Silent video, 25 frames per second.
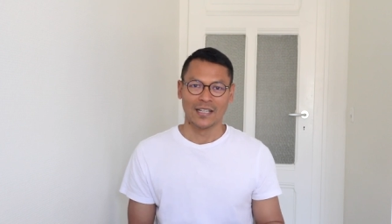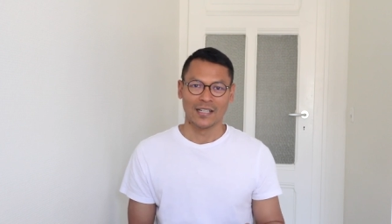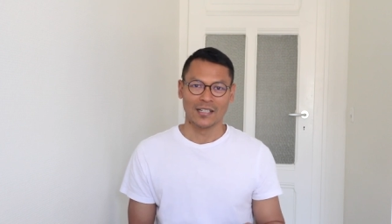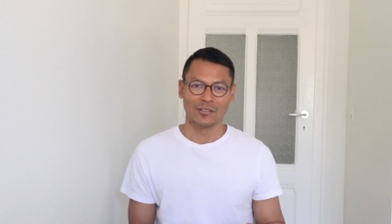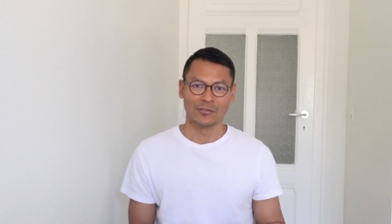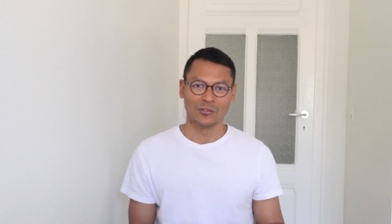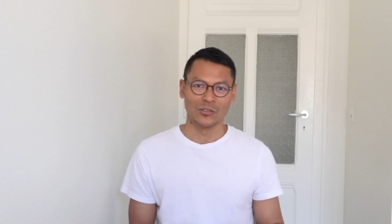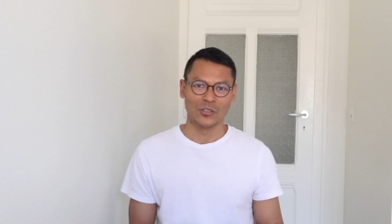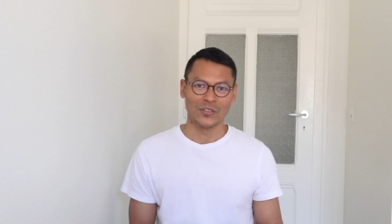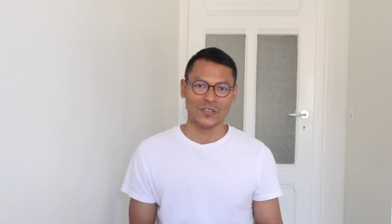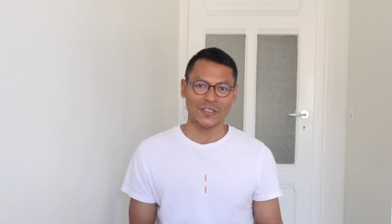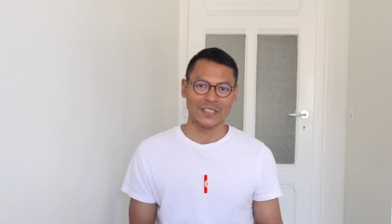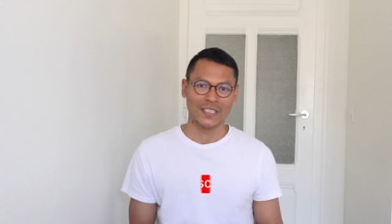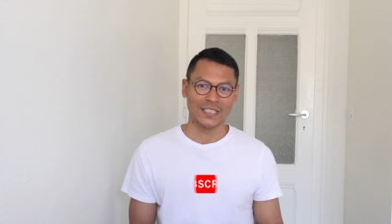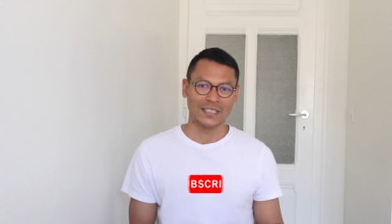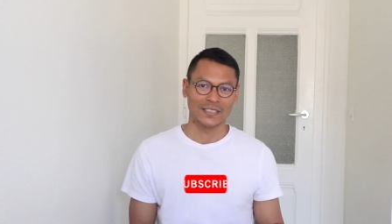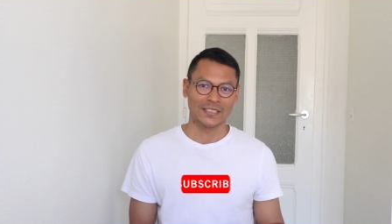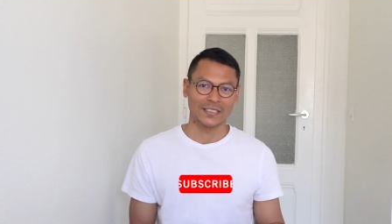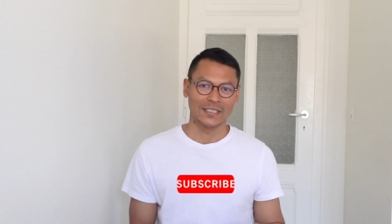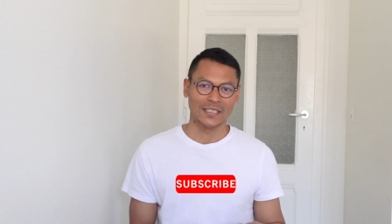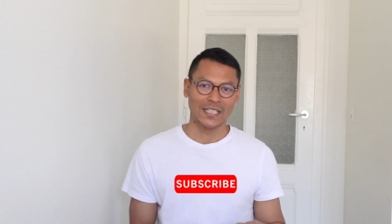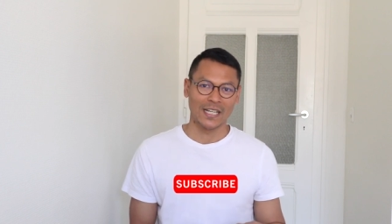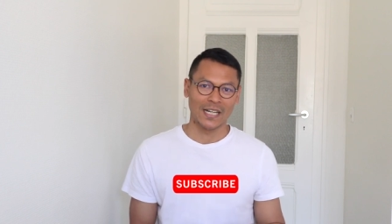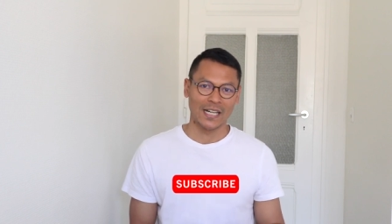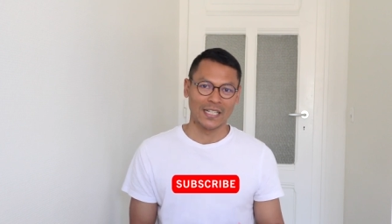
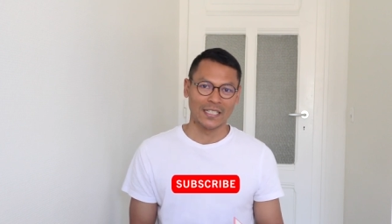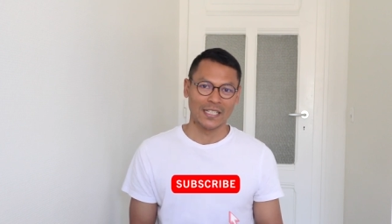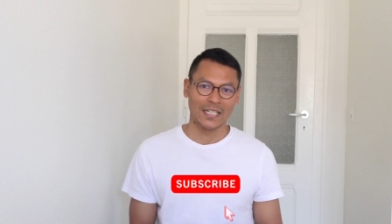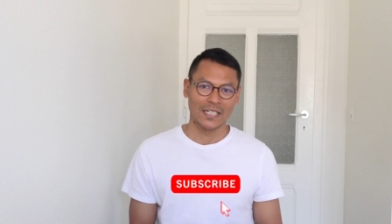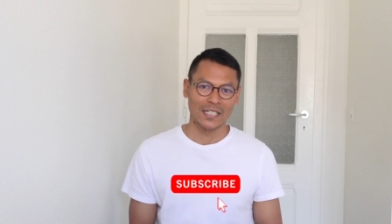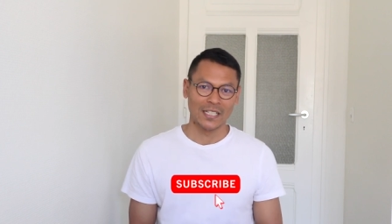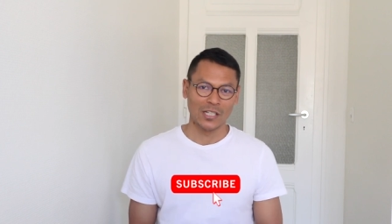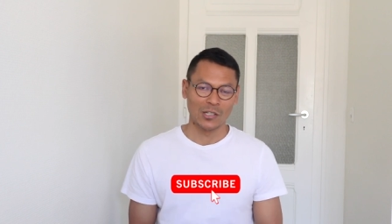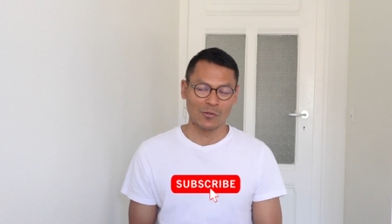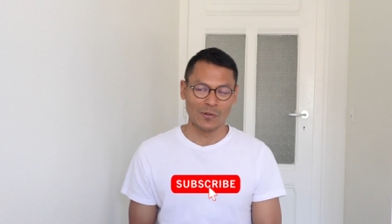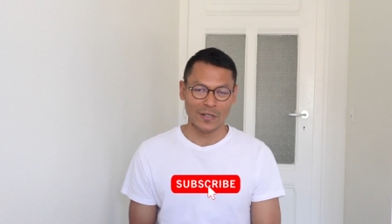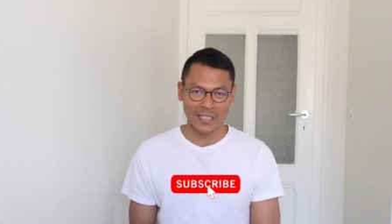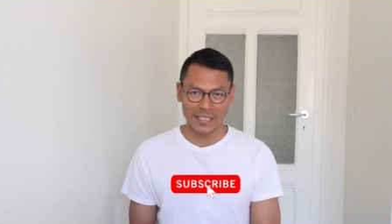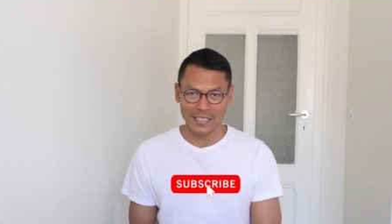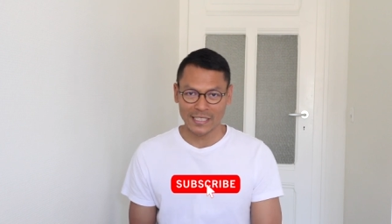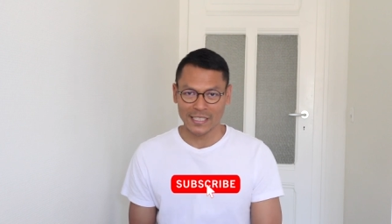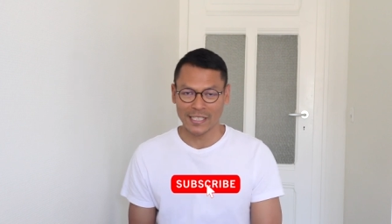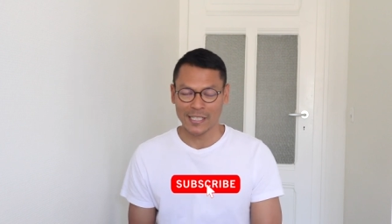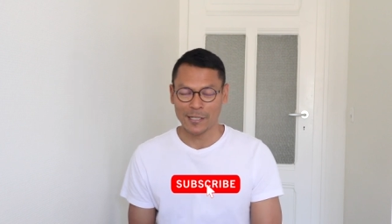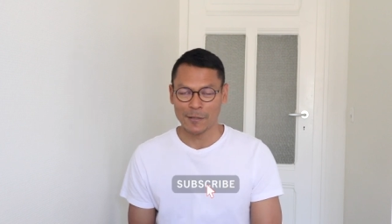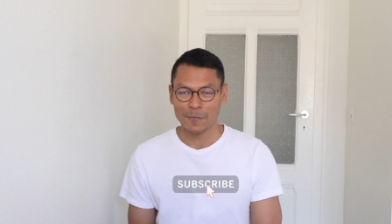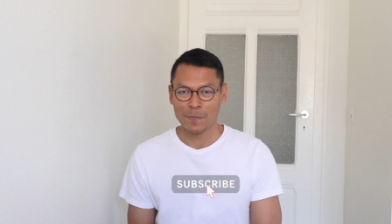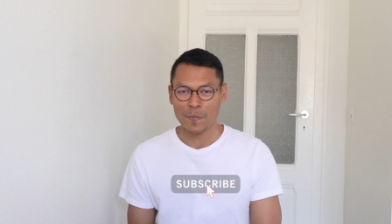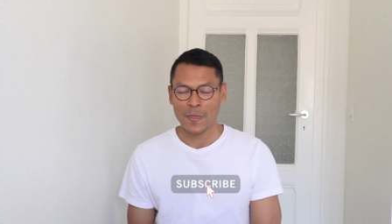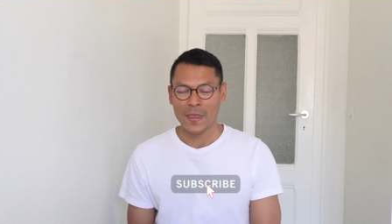universitas yang ada di luar negeri.